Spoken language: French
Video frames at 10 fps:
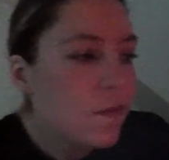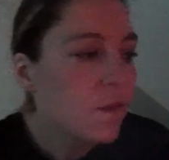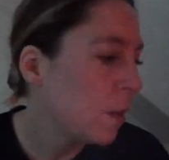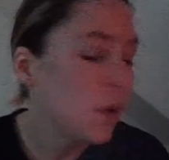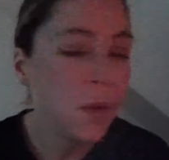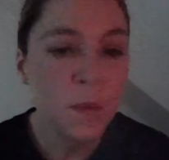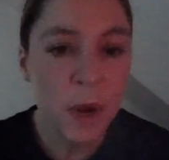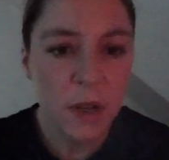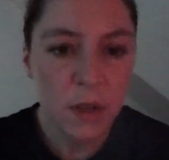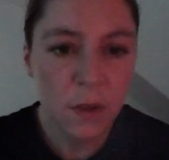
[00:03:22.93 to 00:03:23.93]
comme je suis une
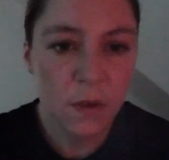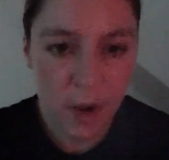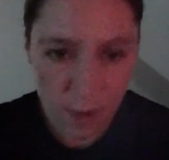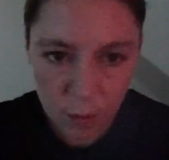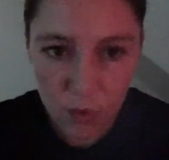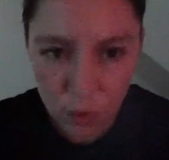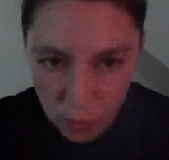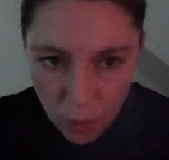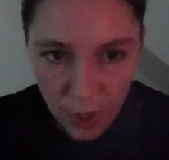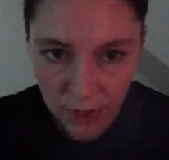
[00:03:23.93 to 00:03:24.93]
personne vraiment
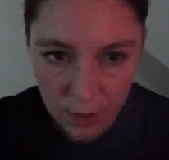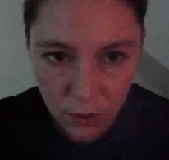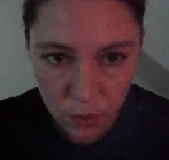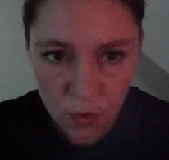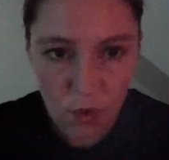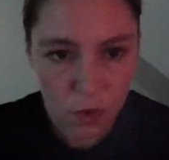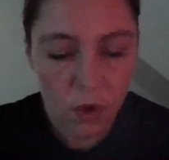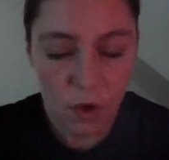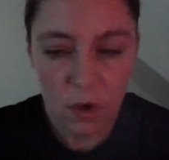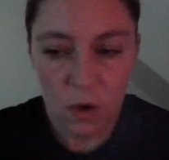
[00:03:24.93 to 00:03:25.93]
super têtue,
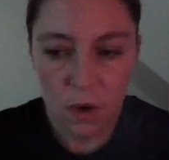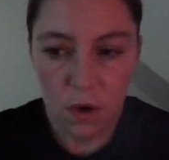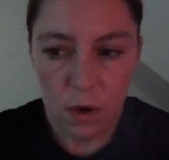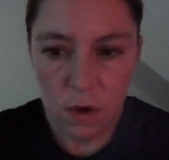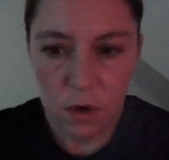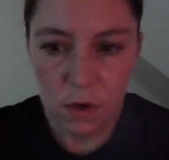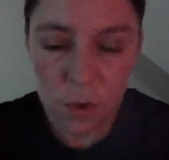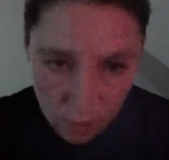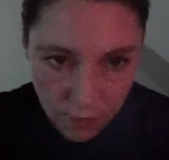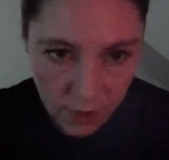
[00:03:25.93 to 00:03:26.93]

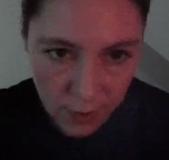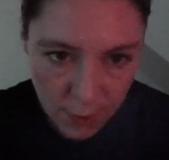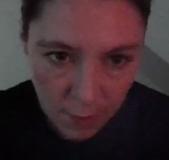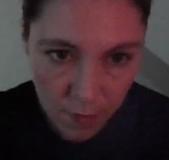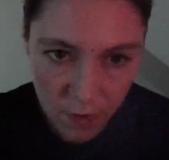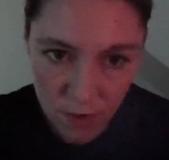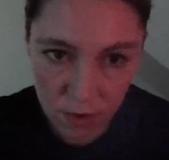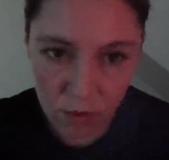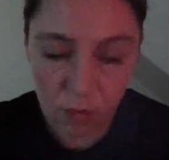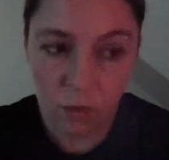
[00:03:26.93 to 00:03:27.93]
je le fais quand même.
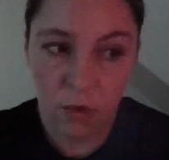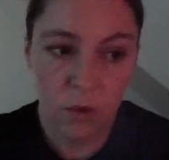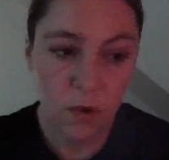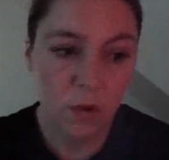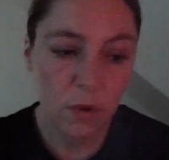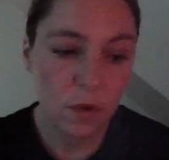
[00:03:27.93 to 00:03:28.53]
Donc,